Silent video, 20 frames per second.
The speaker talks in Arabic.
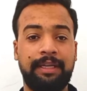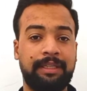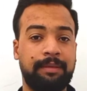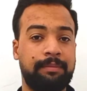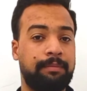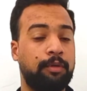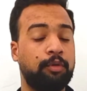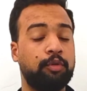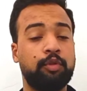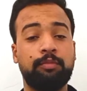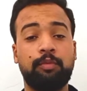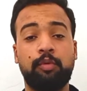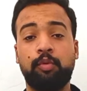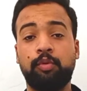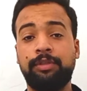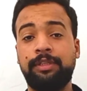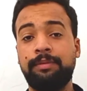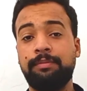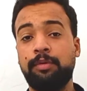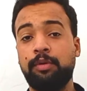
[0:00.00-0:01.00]
والادب برضو
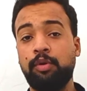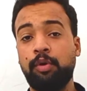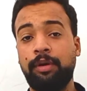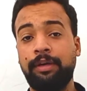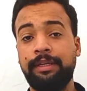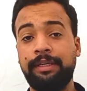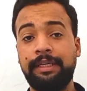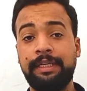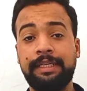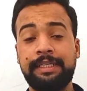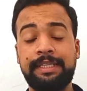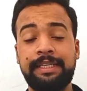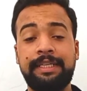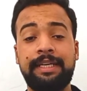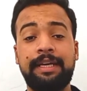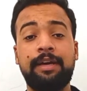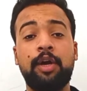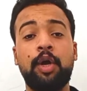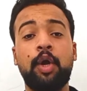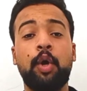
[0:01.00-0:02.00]
موجودين باللغه
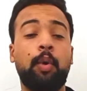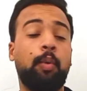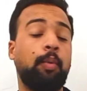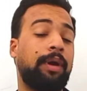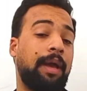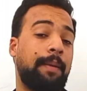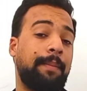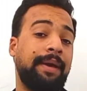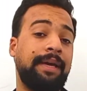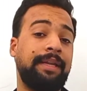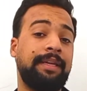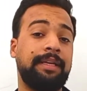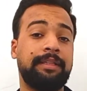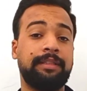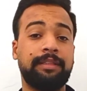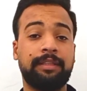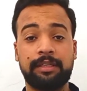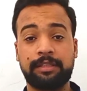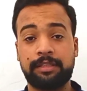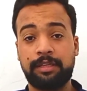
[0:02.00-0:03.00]
الانجليزيه وكمان
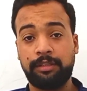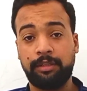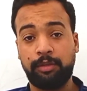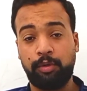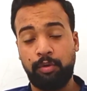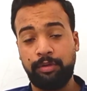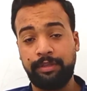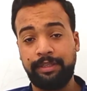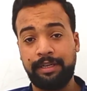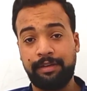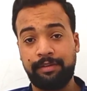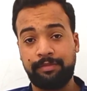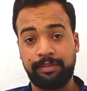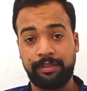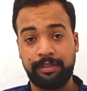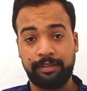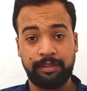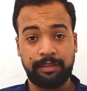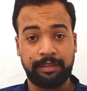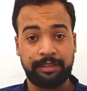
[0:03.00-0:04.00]
الدراسات العليا
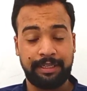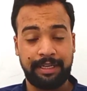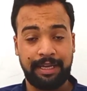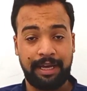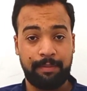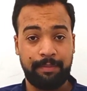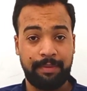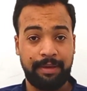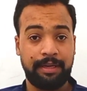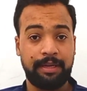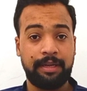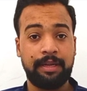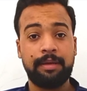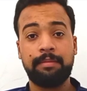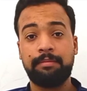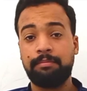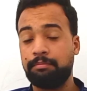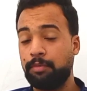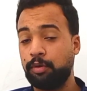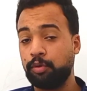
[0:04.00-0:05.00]
في اداره الاعمال
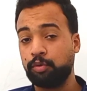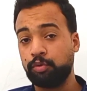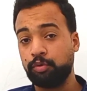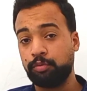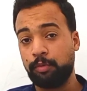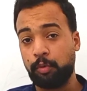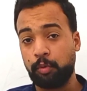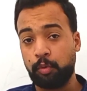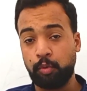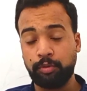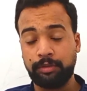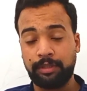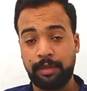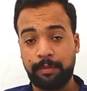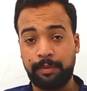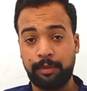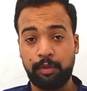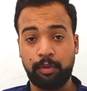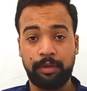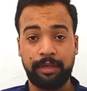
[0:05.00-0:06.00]
برضو موجوده
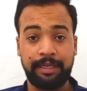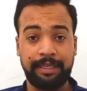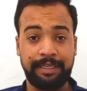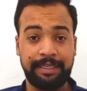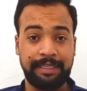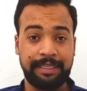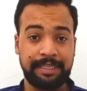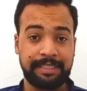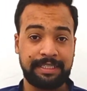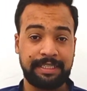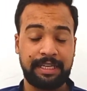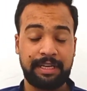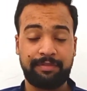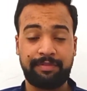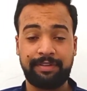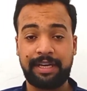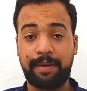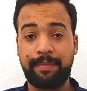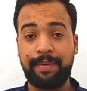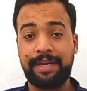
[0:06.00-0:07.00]
باللغه الانجليزيه
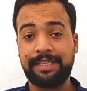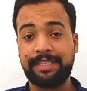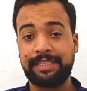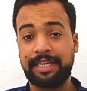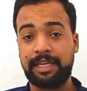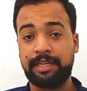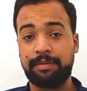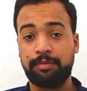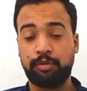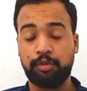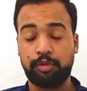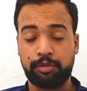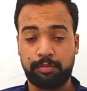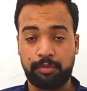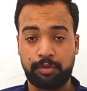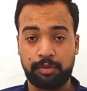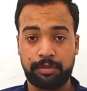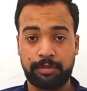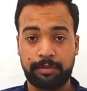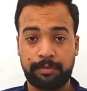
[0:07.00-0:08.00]
في جامعه سان
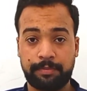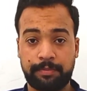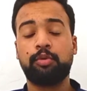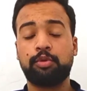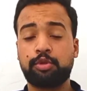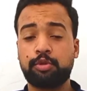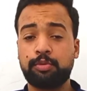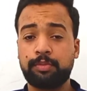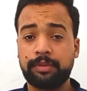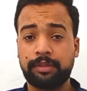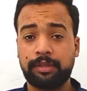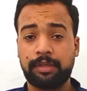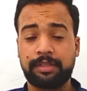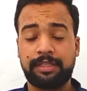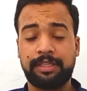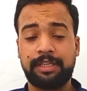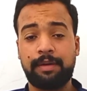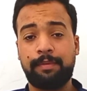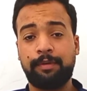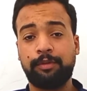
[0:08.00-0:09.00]
بطرسبرج والرسوم
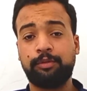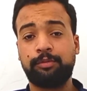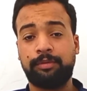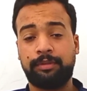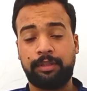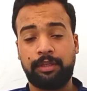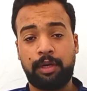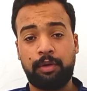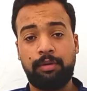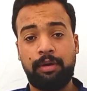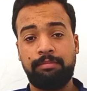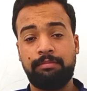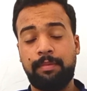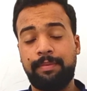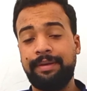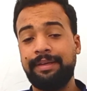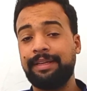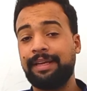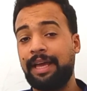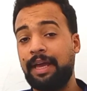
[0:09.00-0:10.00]
الدراسيه برضو تتراوح ما
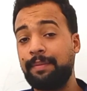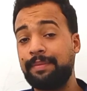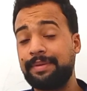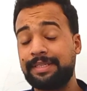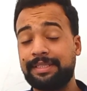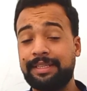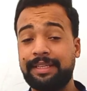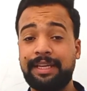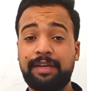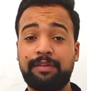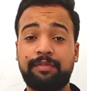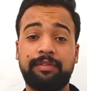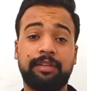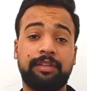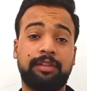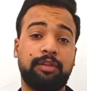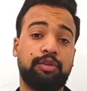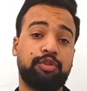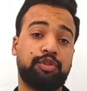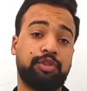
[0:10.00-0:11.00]
بين 5000 ل
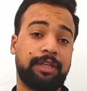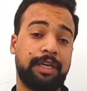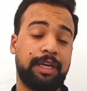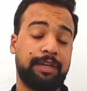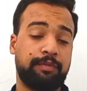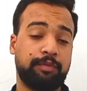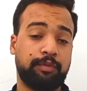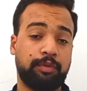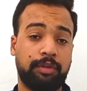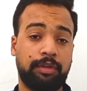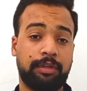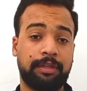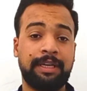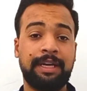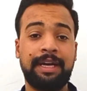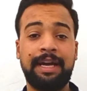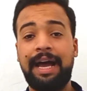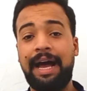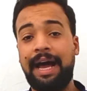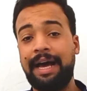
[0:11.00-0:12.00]
12000 دولار